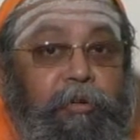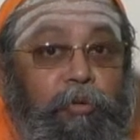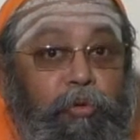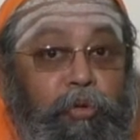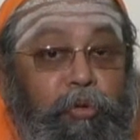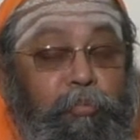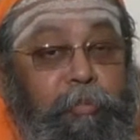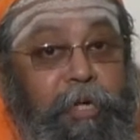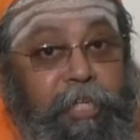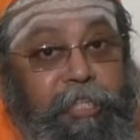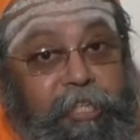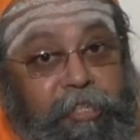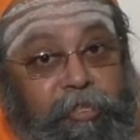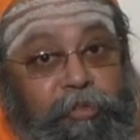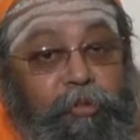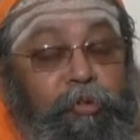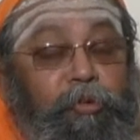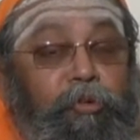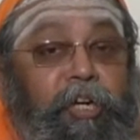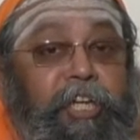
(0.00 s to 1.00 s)
ஒரு
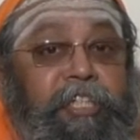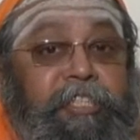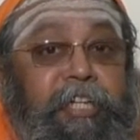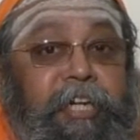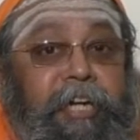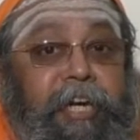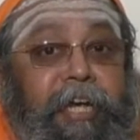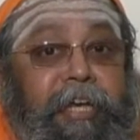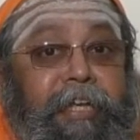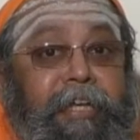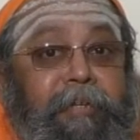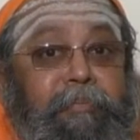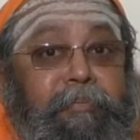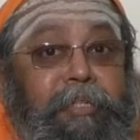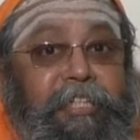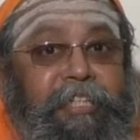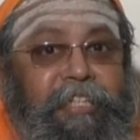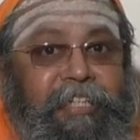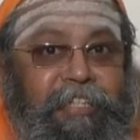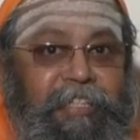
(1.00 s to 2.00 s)
மதத்துக்குள்ளே ஜனநாயகம்
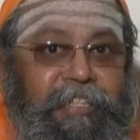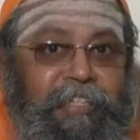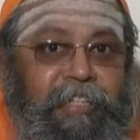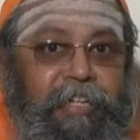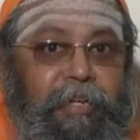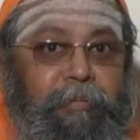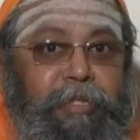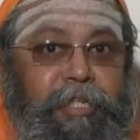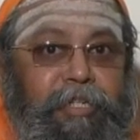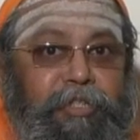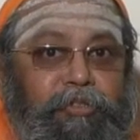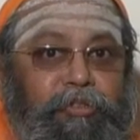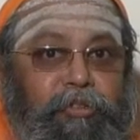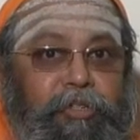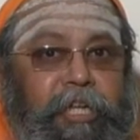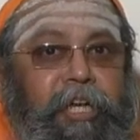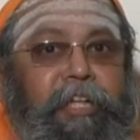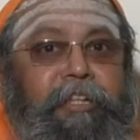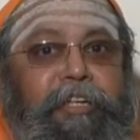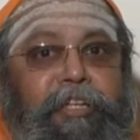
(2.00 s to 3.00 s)
இருக்குது அப்படின்னு
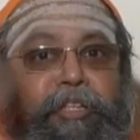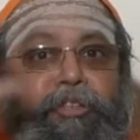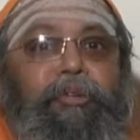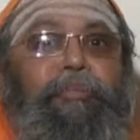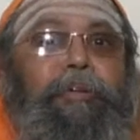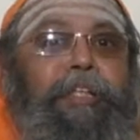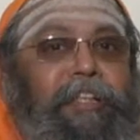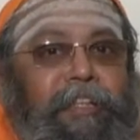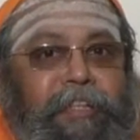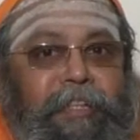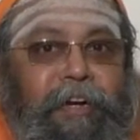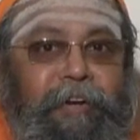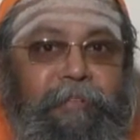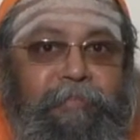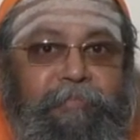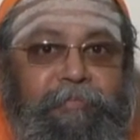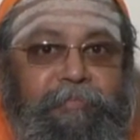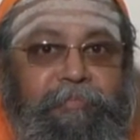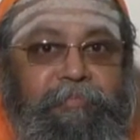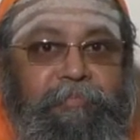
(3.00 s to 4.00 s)
சொன்னால் அது ஹிந்து மதம் தான்
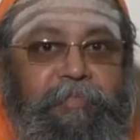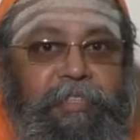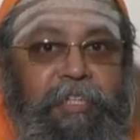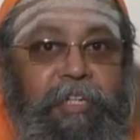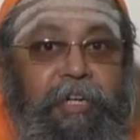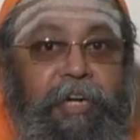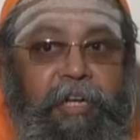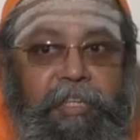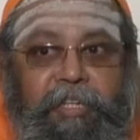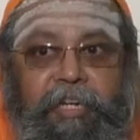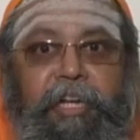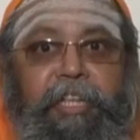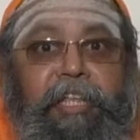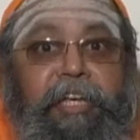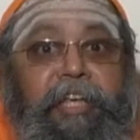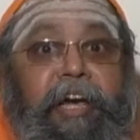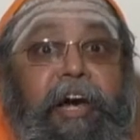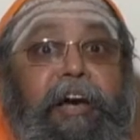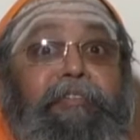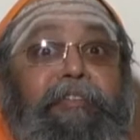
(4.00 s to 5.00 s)
அதனால
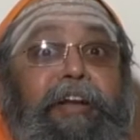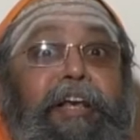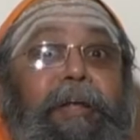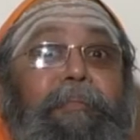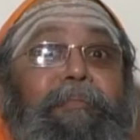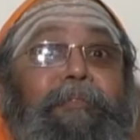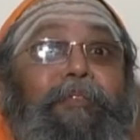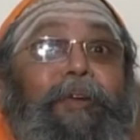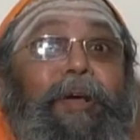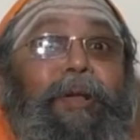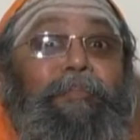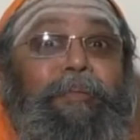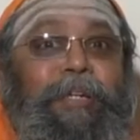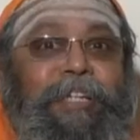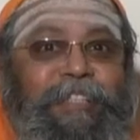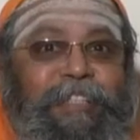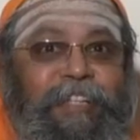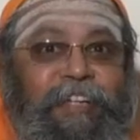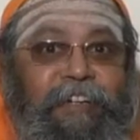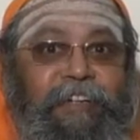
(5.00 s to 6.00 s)
தான் யார் வேணாலும் எப்படி வேணாலும்
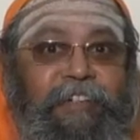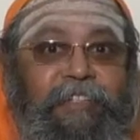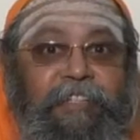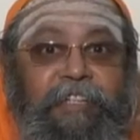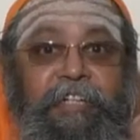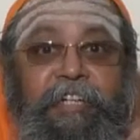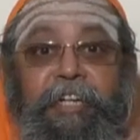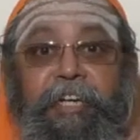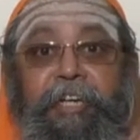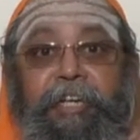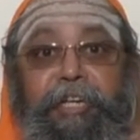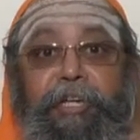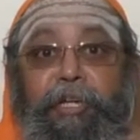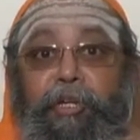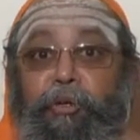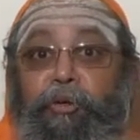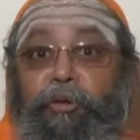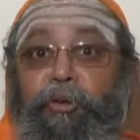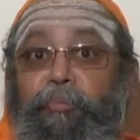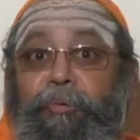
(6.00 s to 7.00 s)
பேசலாம்
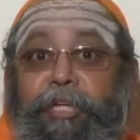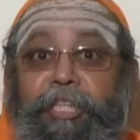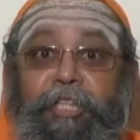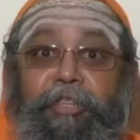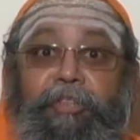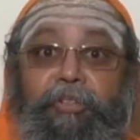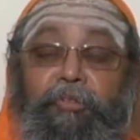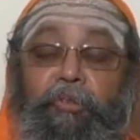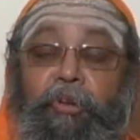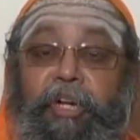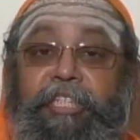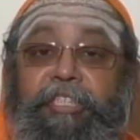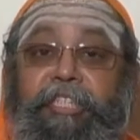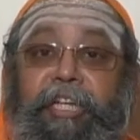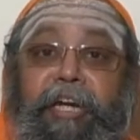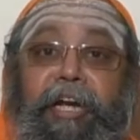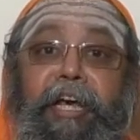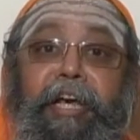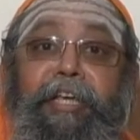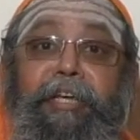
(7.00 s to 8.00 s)
இன்னொரு மதத்துக்குள்ளே
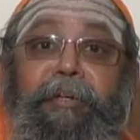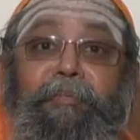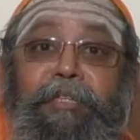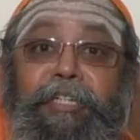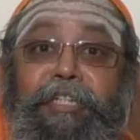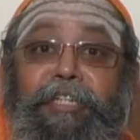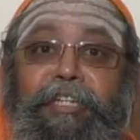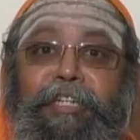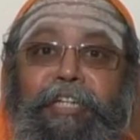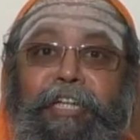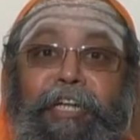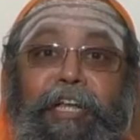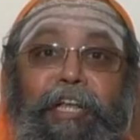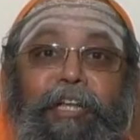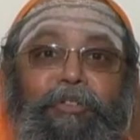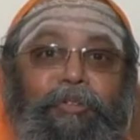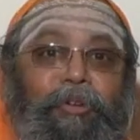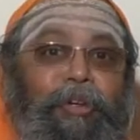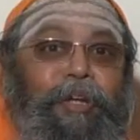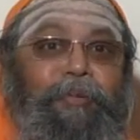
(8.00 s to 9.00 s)
ஜனநாயகம் இருக்குதுன்னு
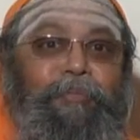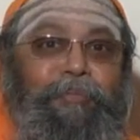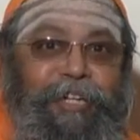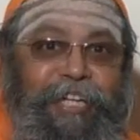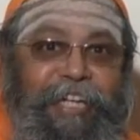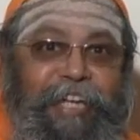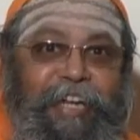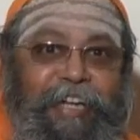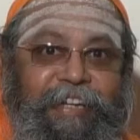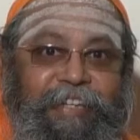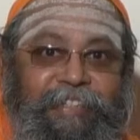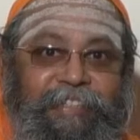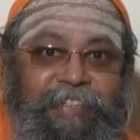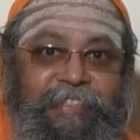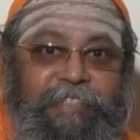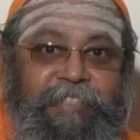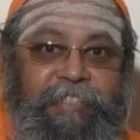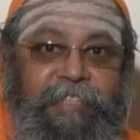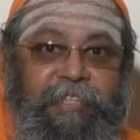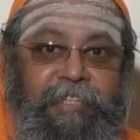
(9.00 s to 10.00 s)
என்னால் சொல்ல முடியல
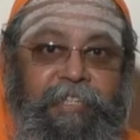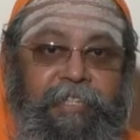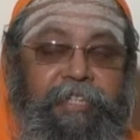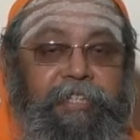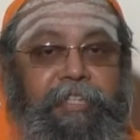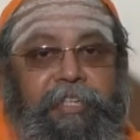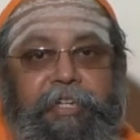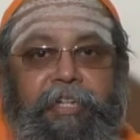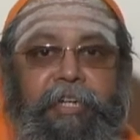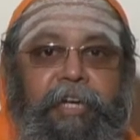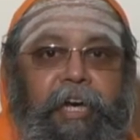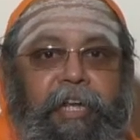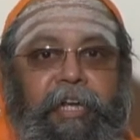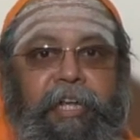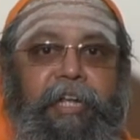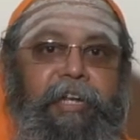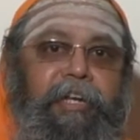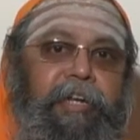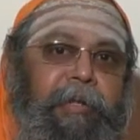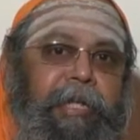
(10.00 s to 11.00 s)
இது இருக்கா
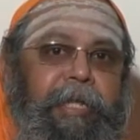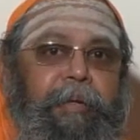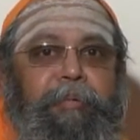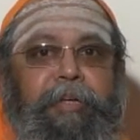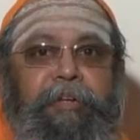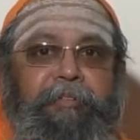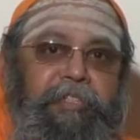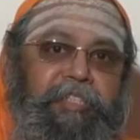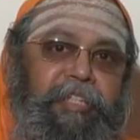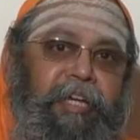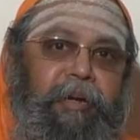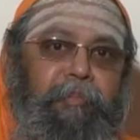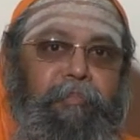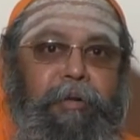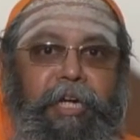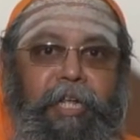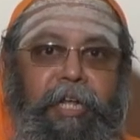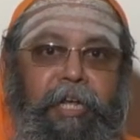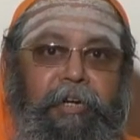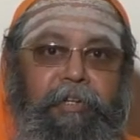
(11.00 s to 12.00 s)
இல்லையான்னு நிறைய பேர் விசாரம்
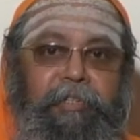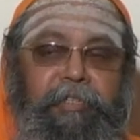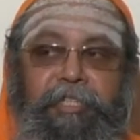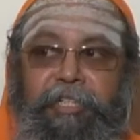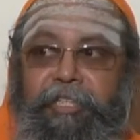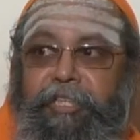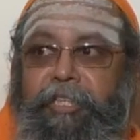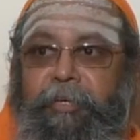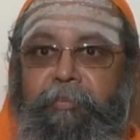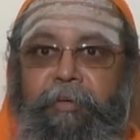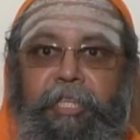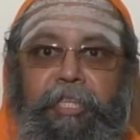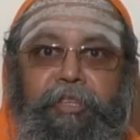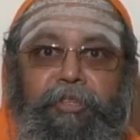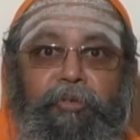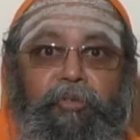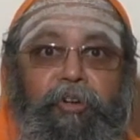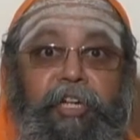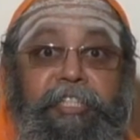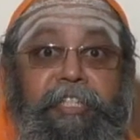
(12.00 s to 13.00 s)
பண்ணலாம் இந்த
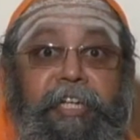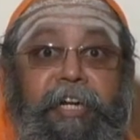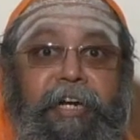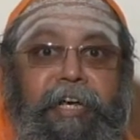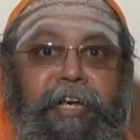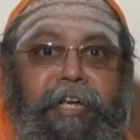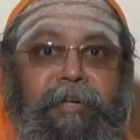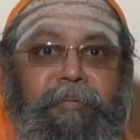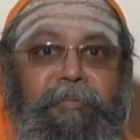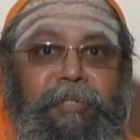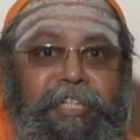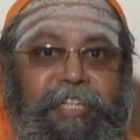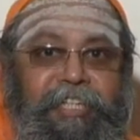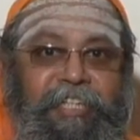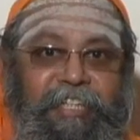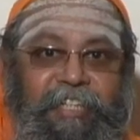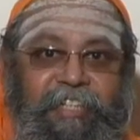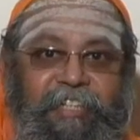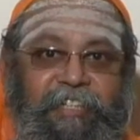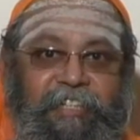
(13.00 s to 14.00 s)
மதத்துக்குள்ளே ஜனநாயகம்
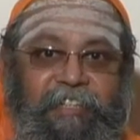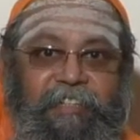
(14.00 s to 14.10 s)
இருக்குது